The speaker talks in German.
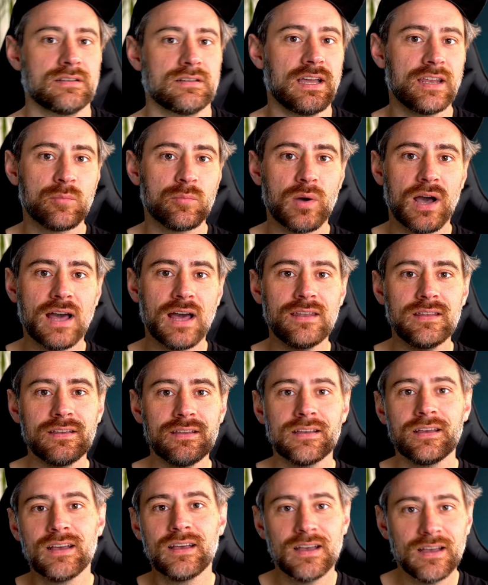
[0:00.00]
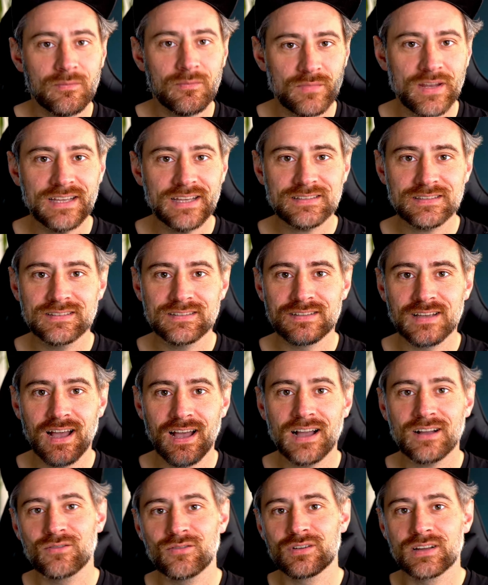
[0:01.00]
Keine Panik am nächsten
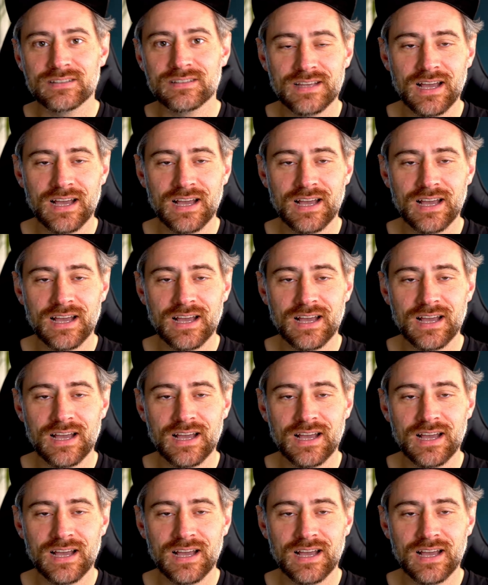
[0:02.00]
Tag oder einen